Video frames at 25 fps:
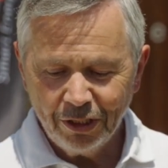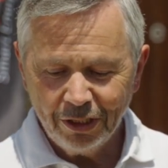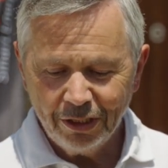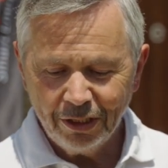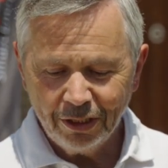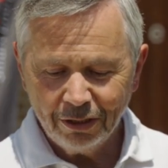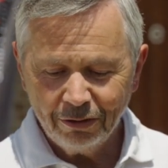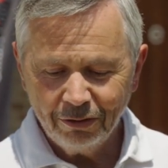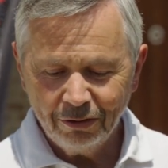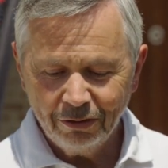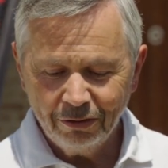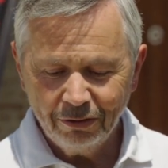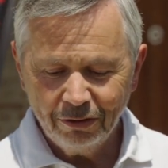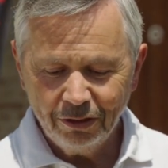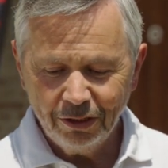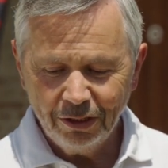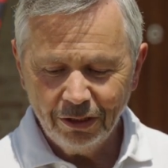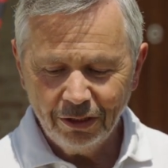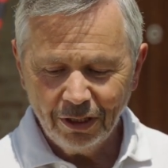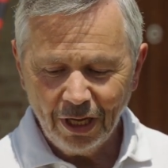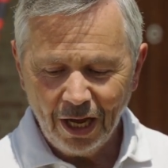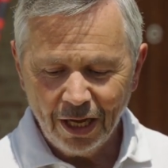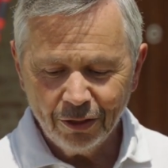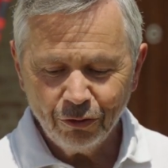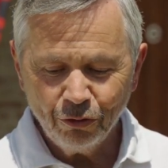die,
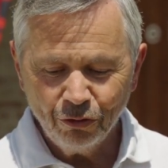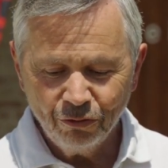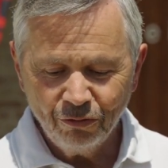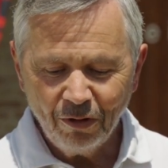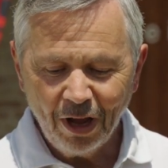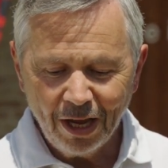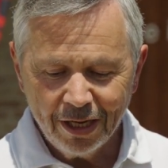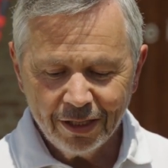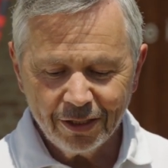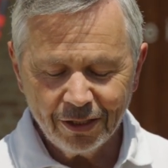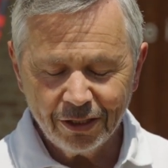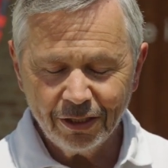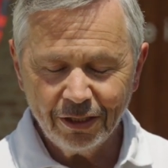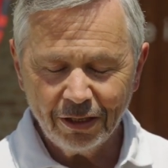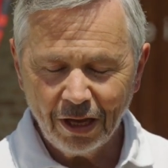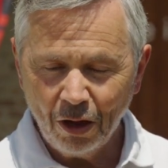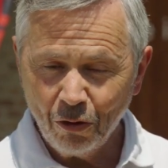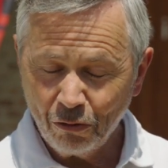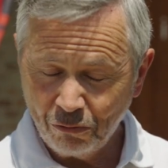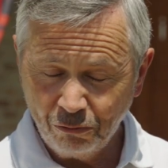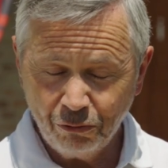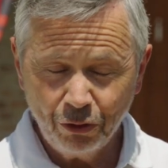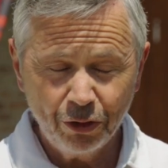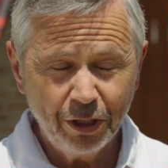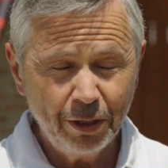die Art und Weise
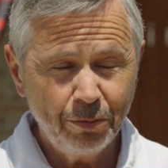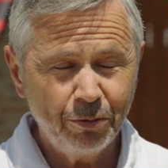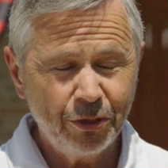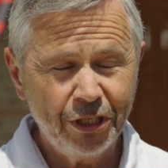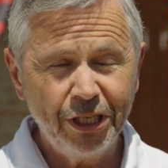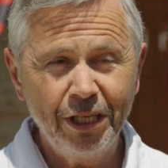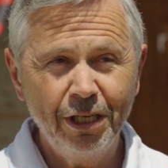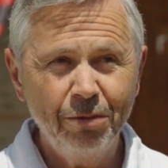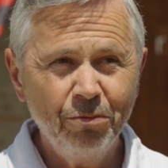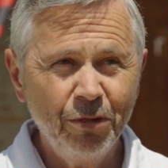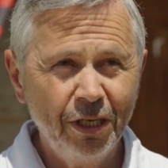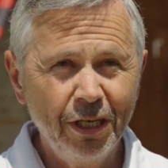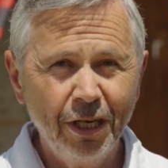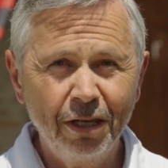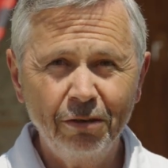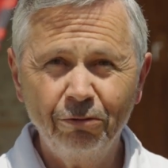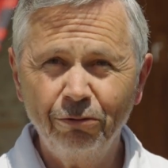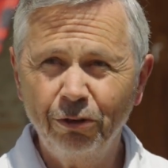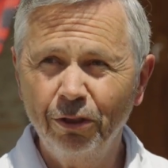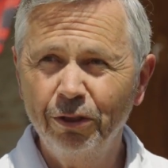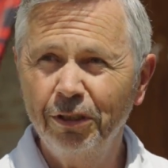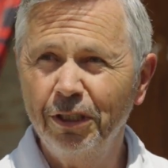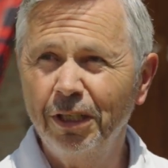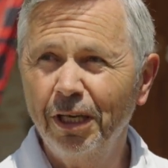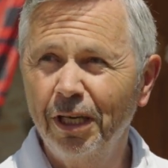auch von dem Team hier,
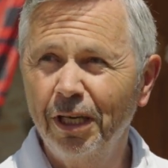von